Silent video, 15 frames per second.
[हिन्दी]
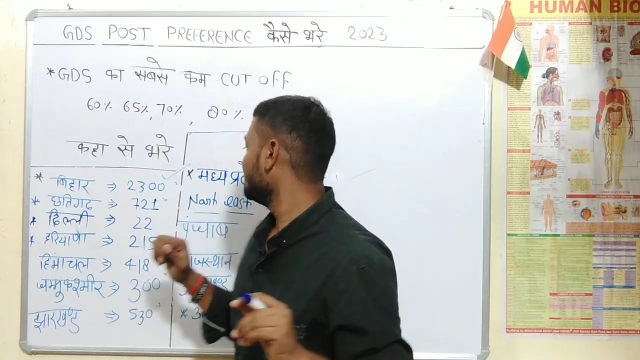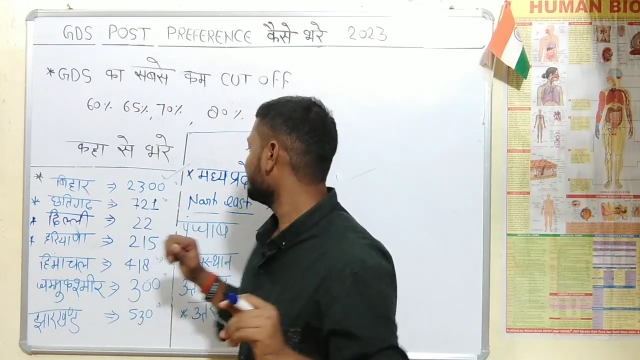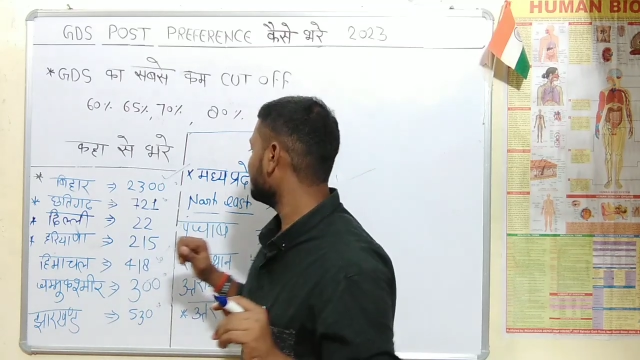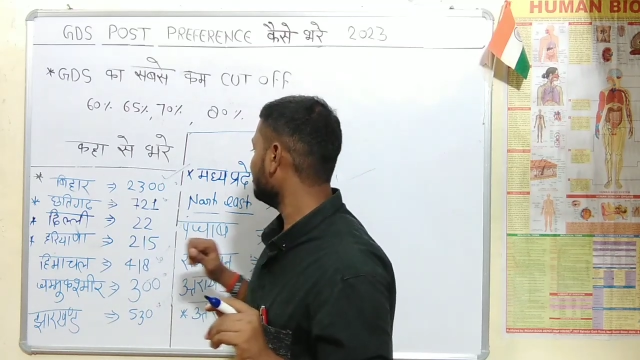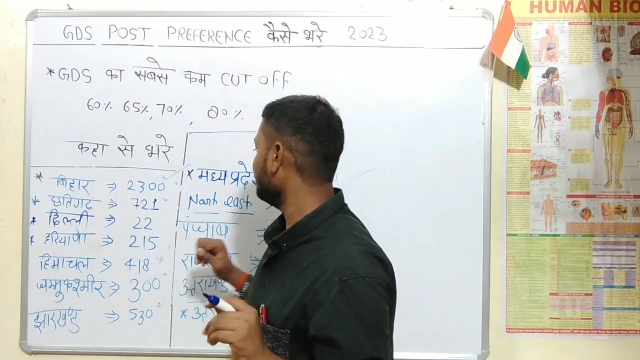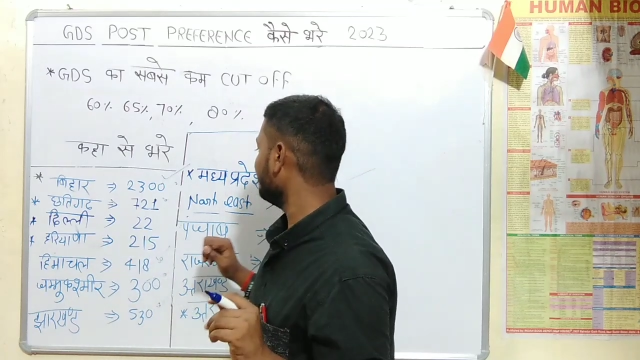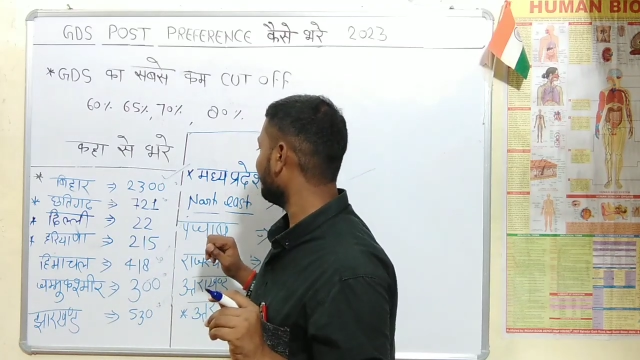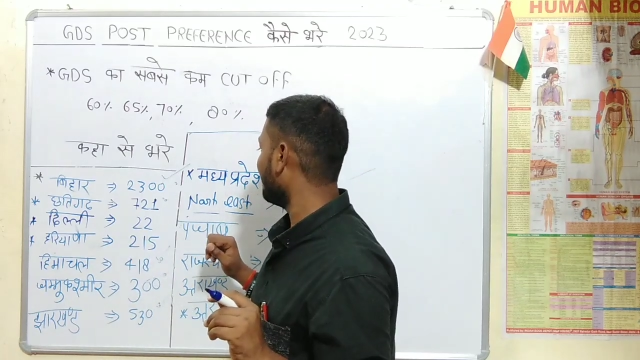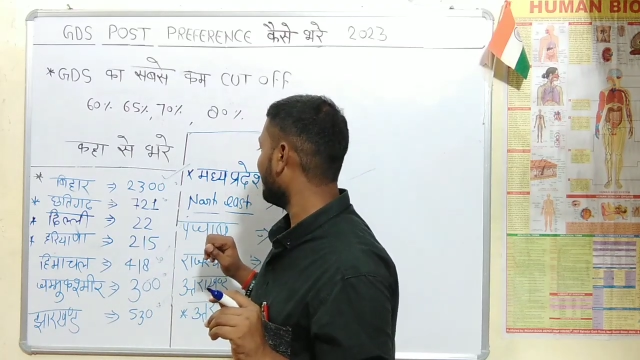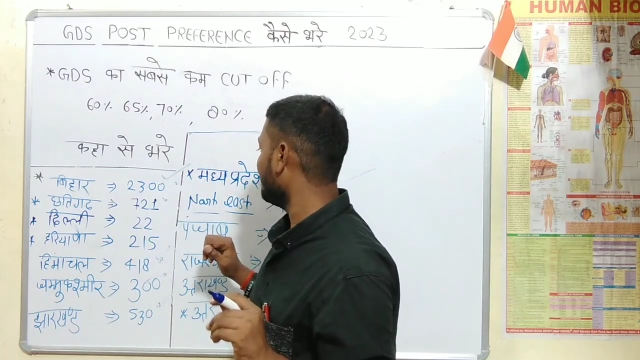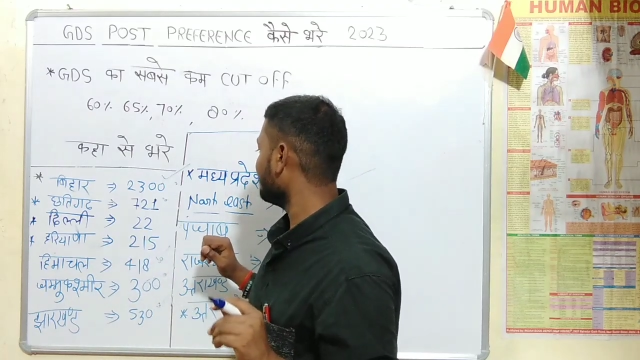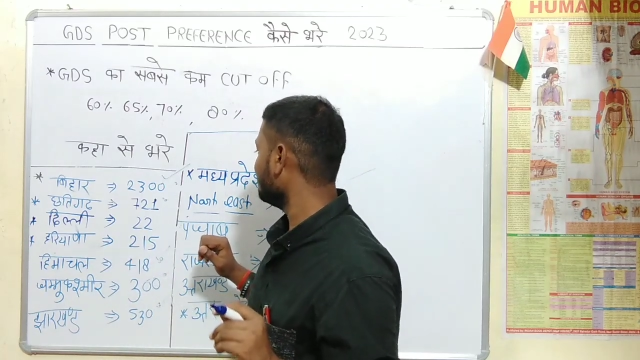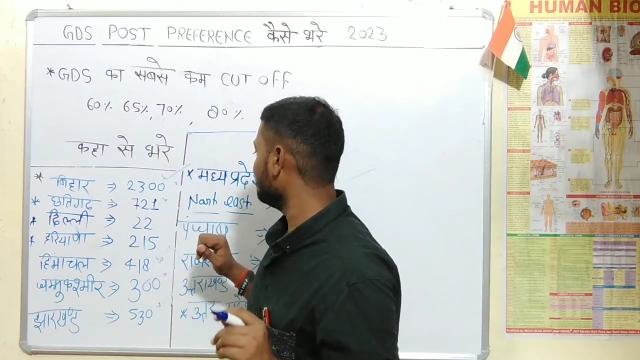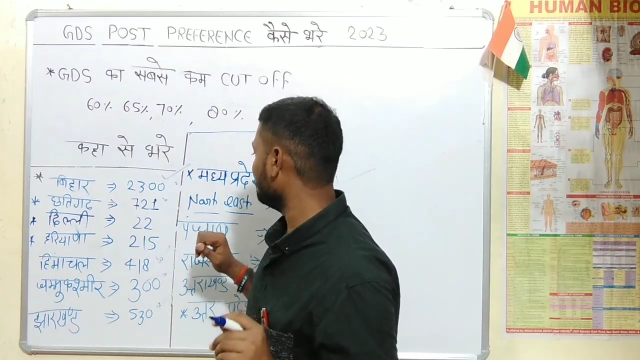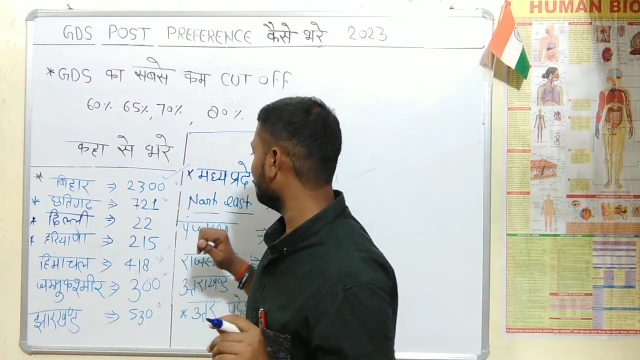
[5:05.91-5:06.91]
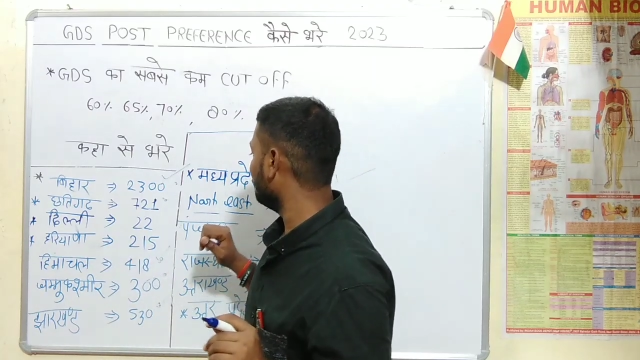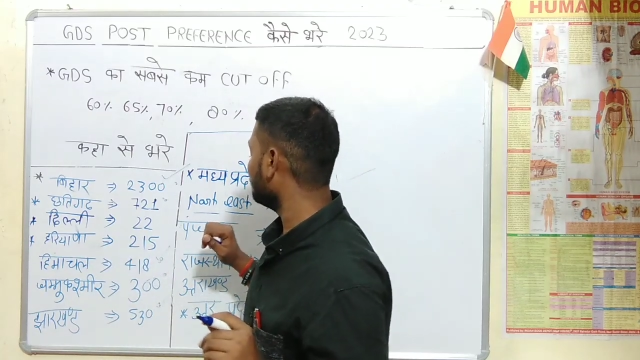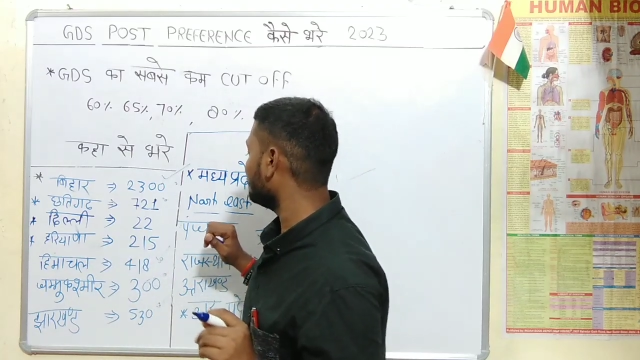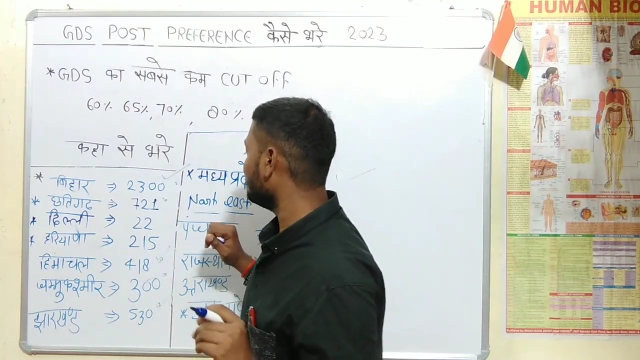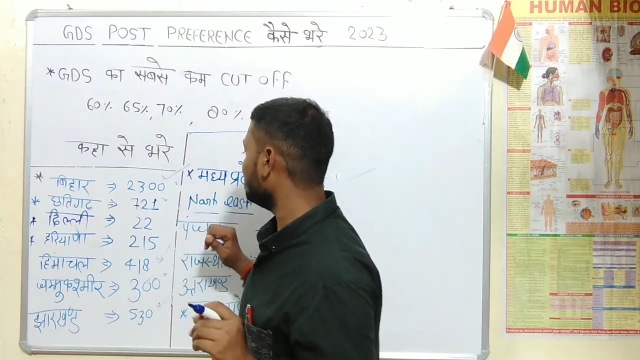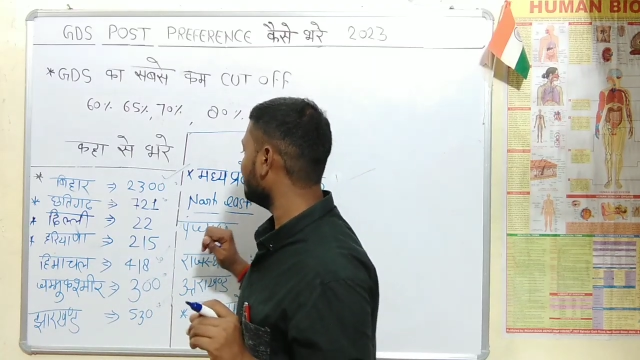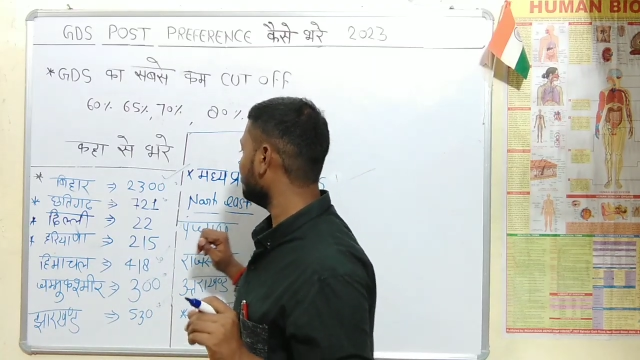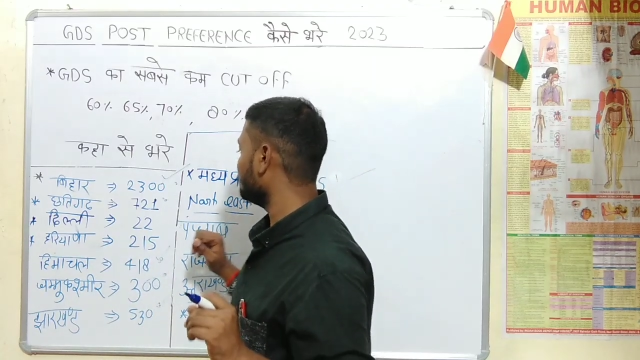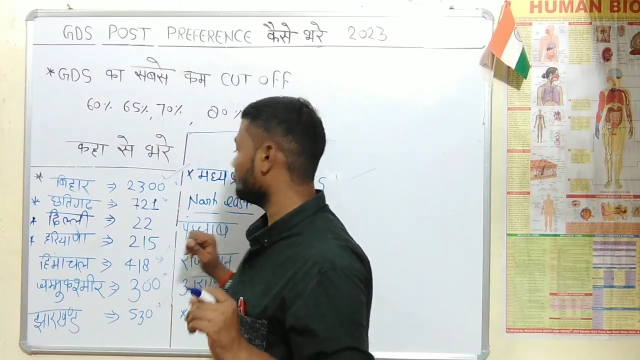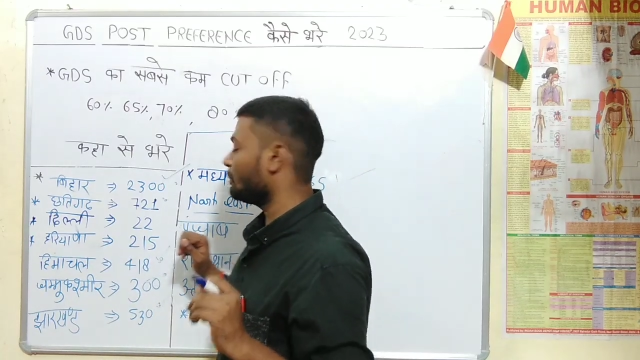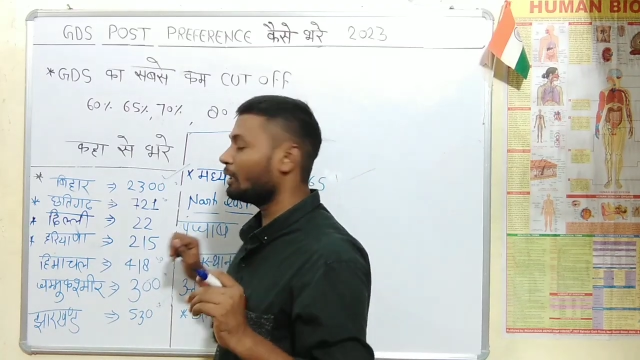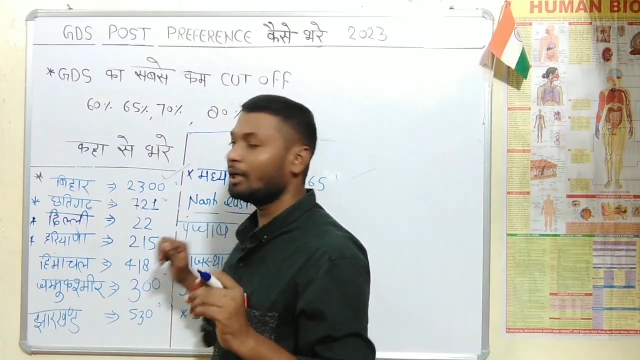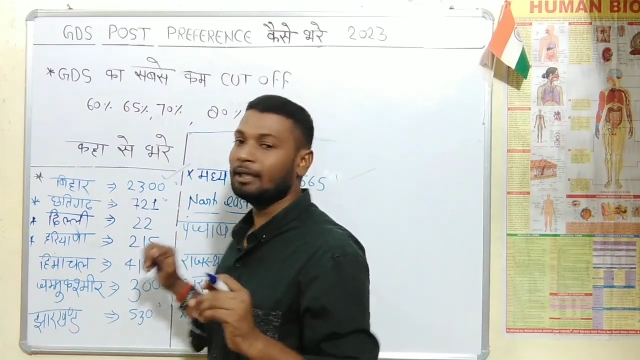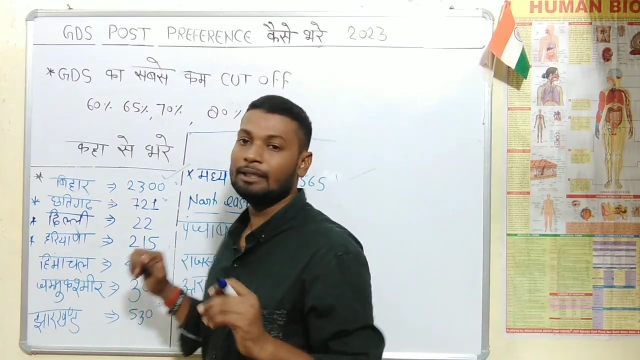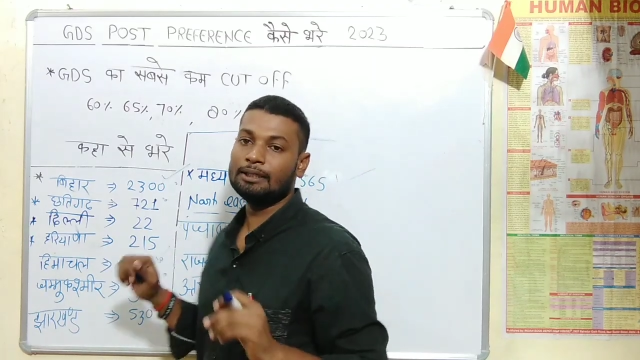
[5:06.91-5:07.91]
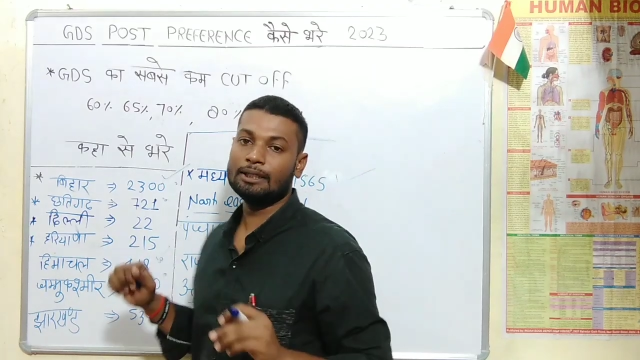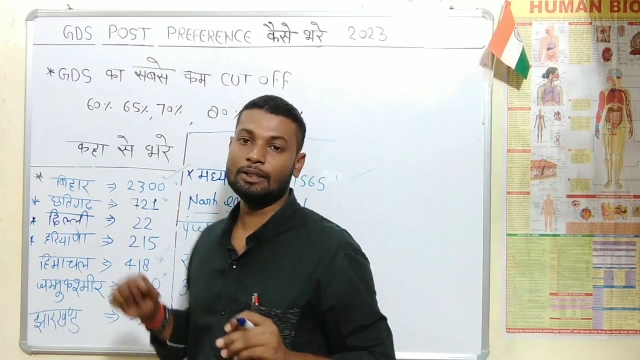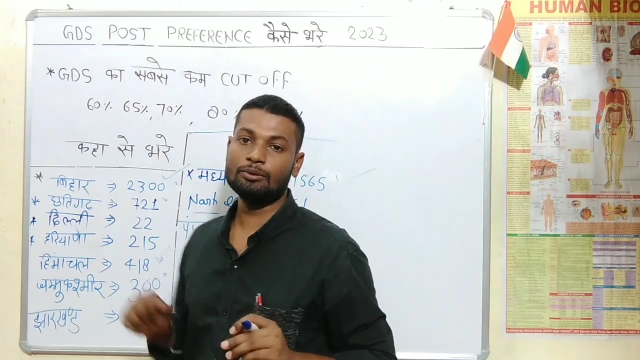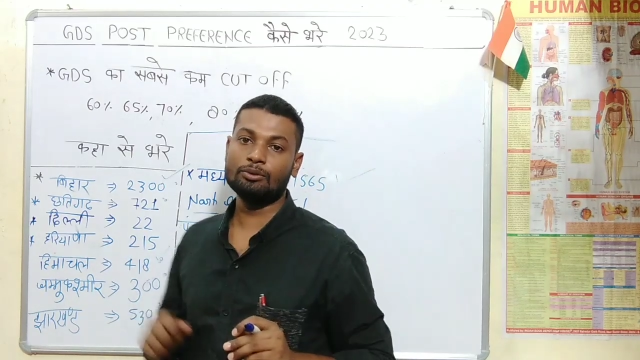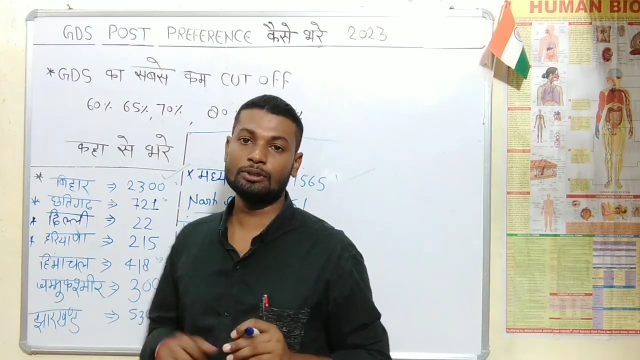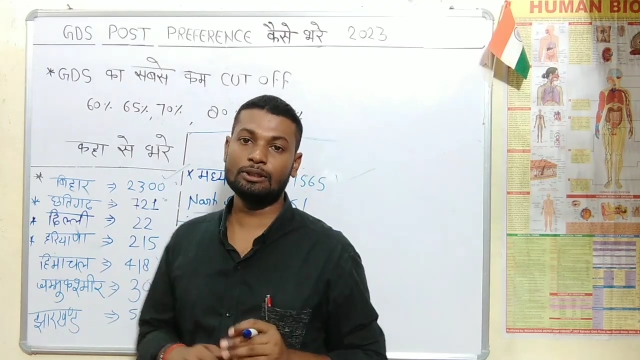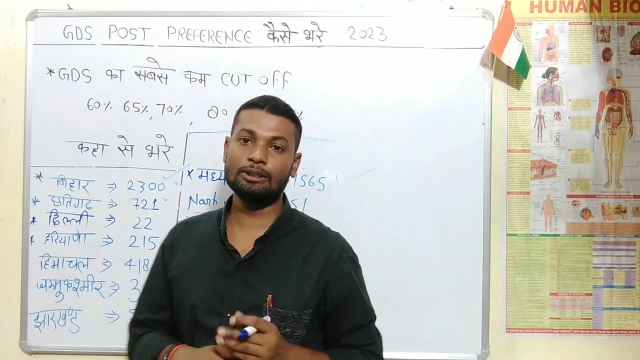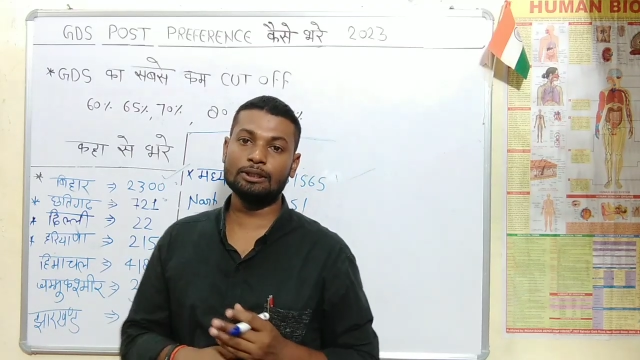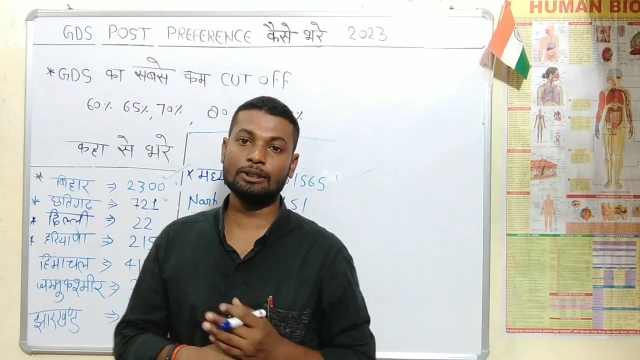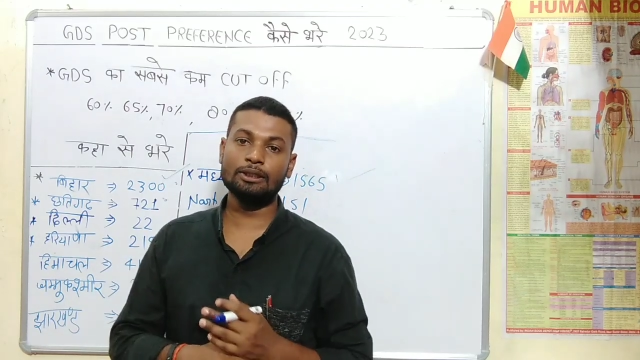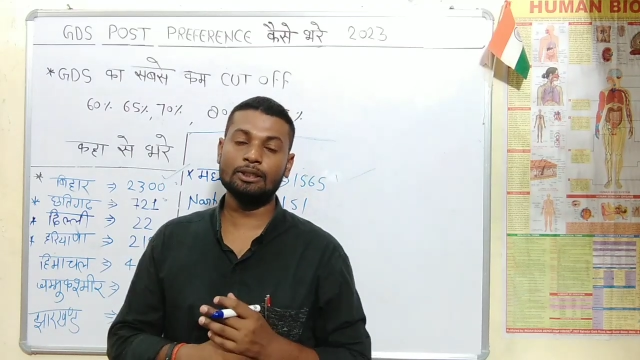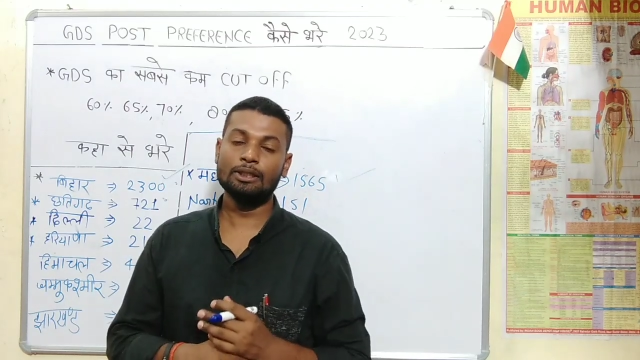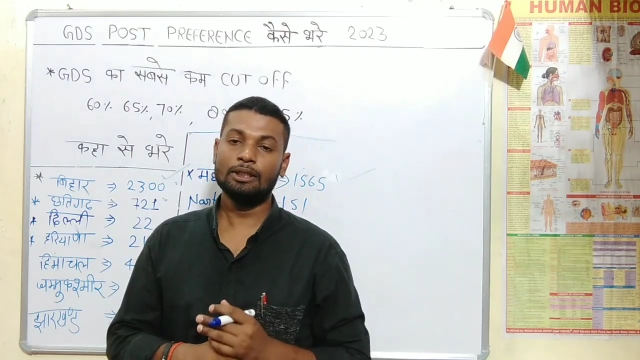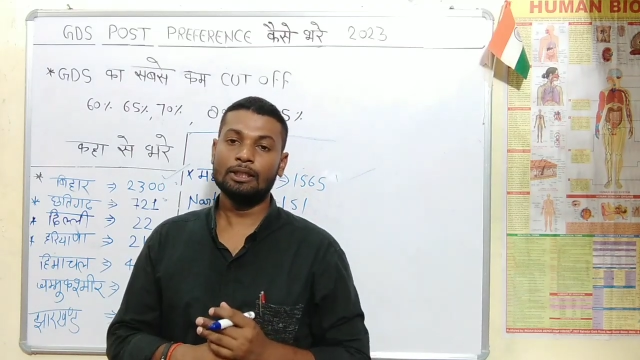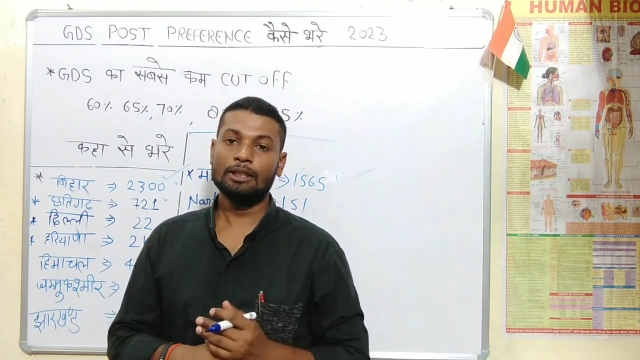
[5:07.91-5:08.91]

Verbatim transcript: इसलिए वहाँ की जो होती है जो पढ़ाई लिखाई होती है